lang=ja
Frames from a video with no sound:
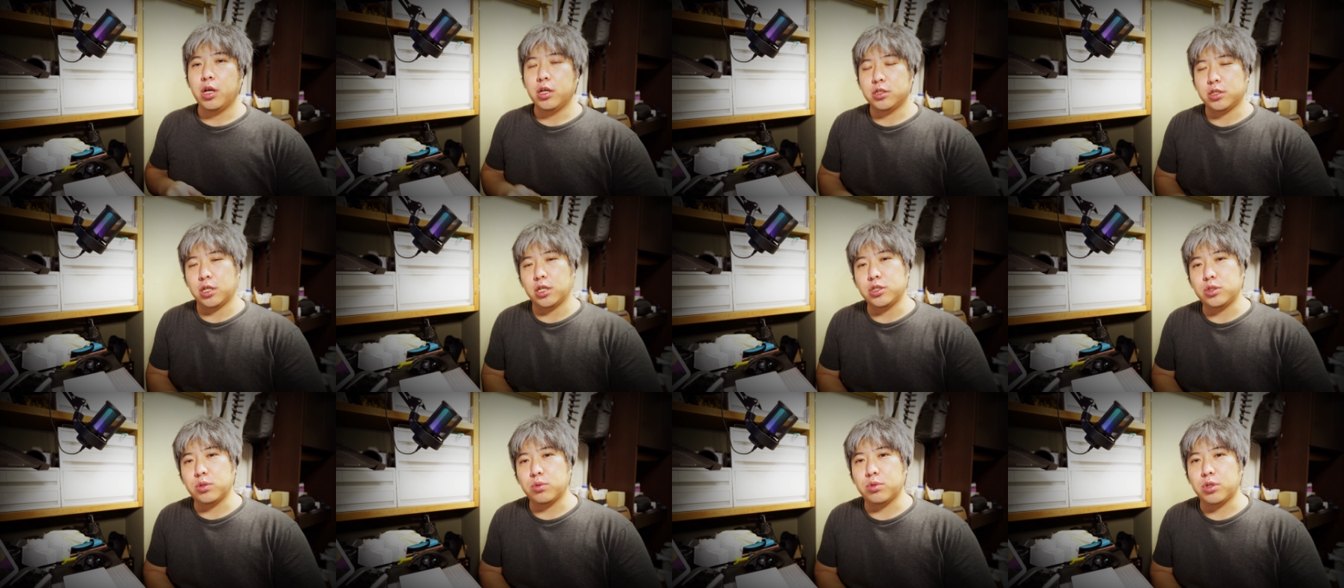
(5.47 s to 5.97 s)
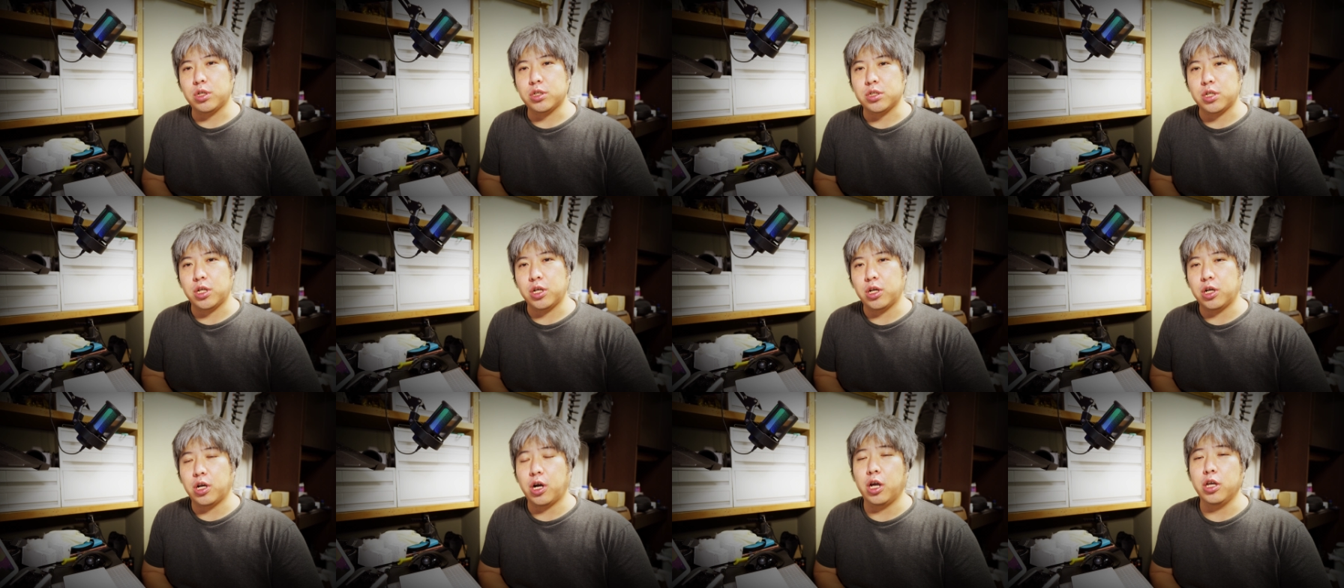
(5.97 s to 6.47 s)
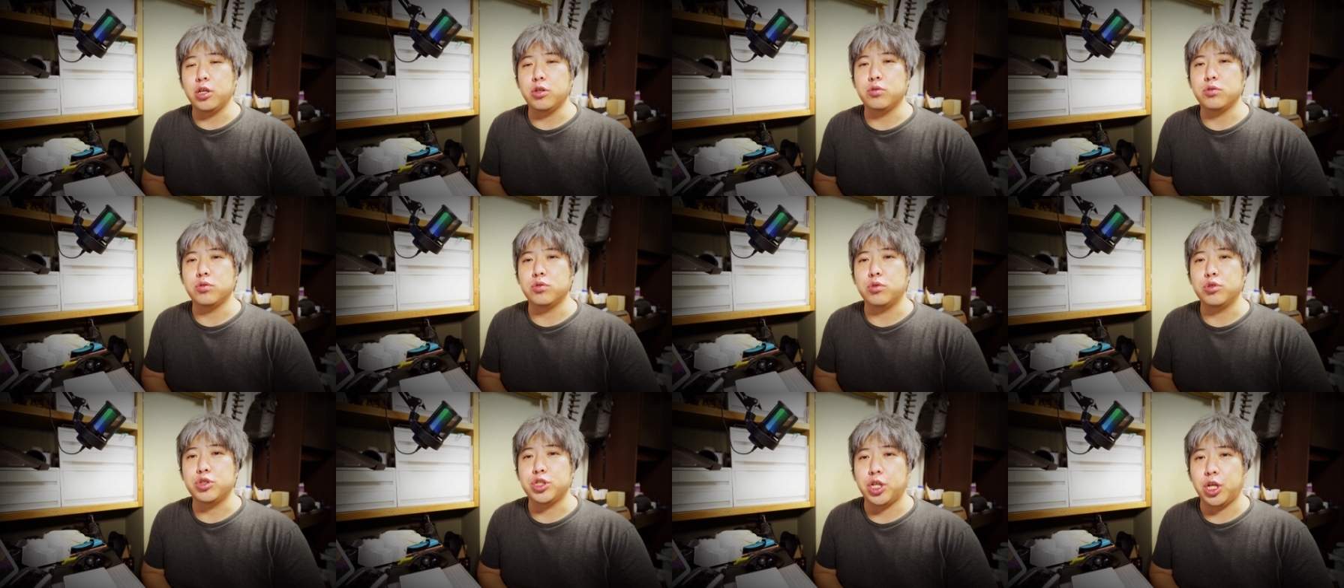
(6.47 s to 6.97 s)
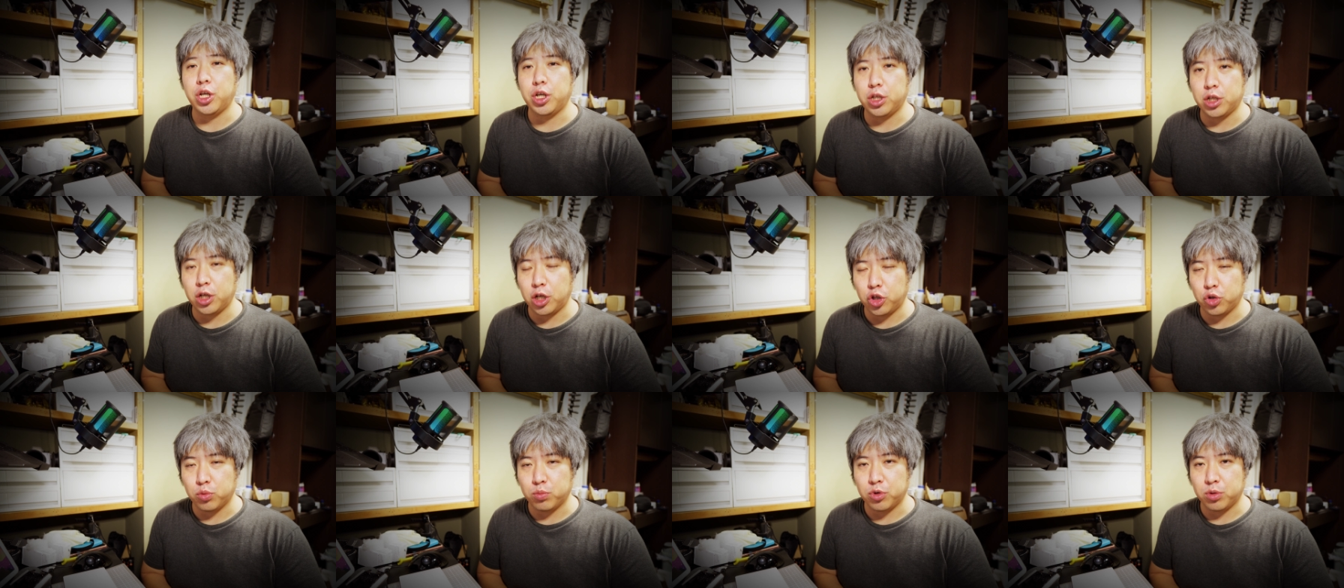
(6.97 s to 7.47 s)
早速ですね、開封をしていき
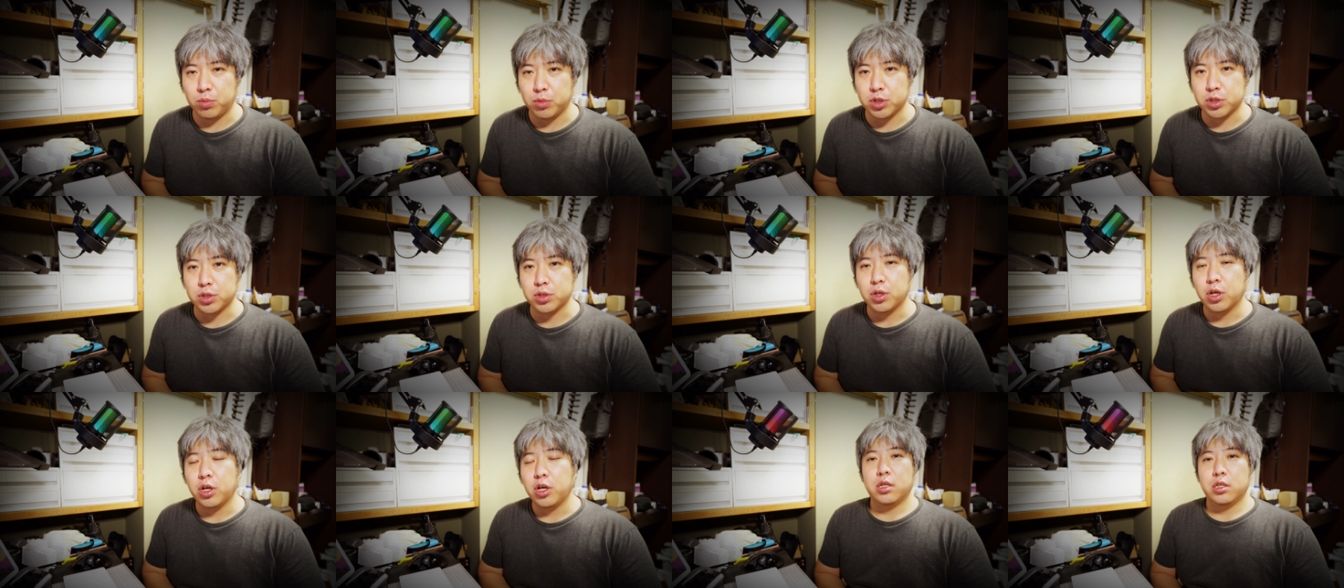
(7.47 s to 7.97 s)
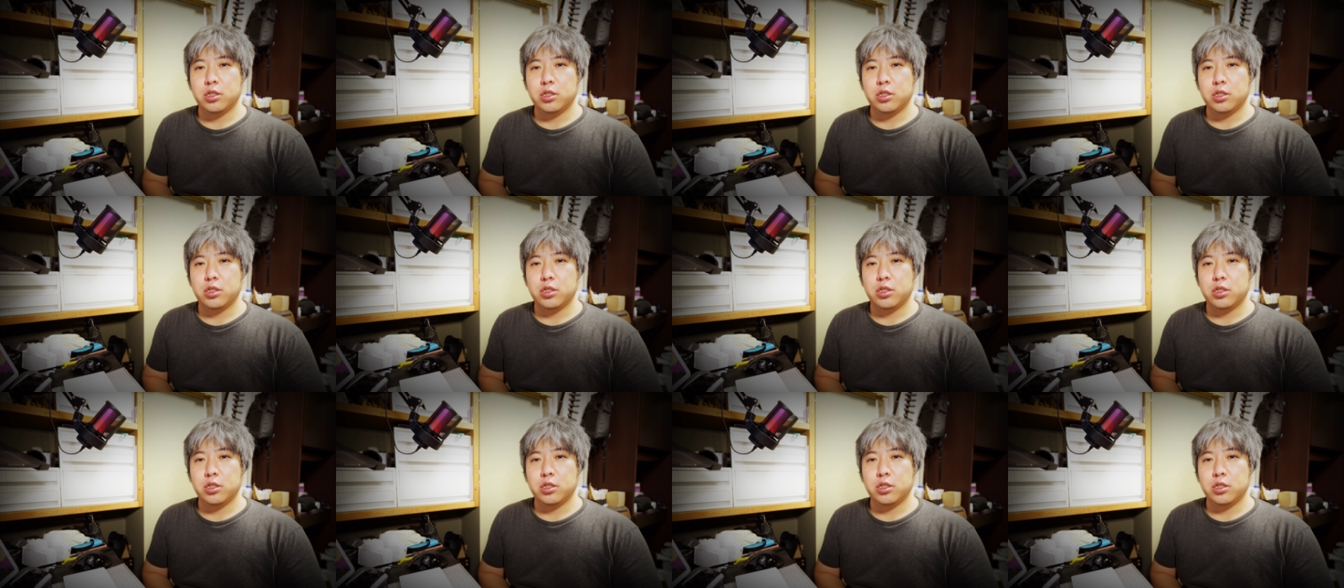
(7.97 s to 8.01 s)
たいと思います。